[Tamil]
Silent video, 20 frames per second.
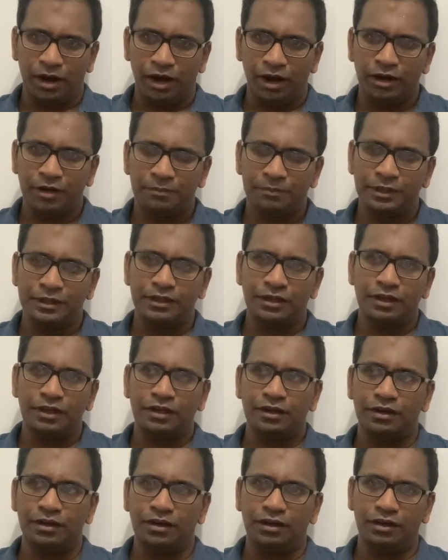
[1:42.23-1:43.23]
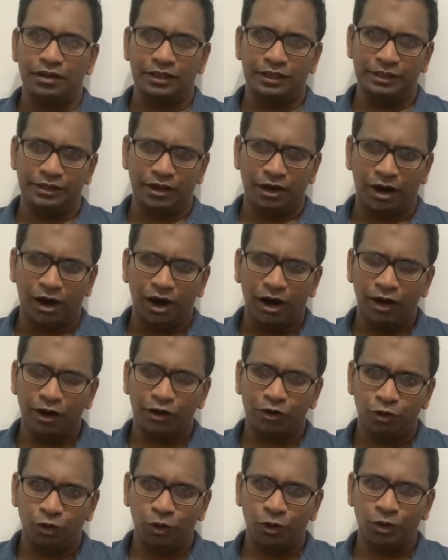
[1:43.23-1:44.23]
ஆரம்பத்தில் இந்த
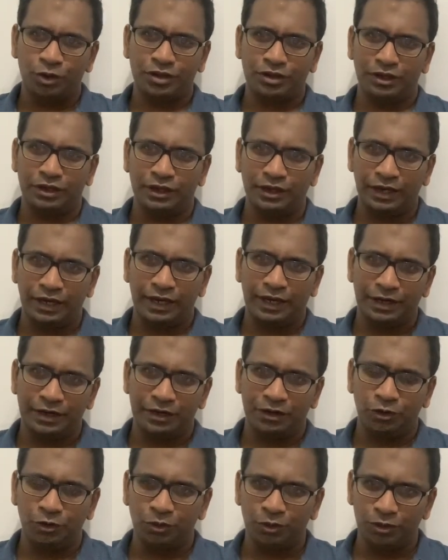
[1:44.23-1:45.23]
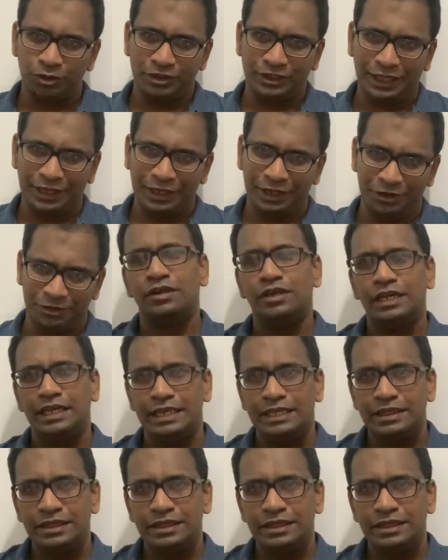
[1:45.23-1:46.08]
ஆர் நோட் அண்டா என்னென்னு உங்களுக்கு தெரியணும்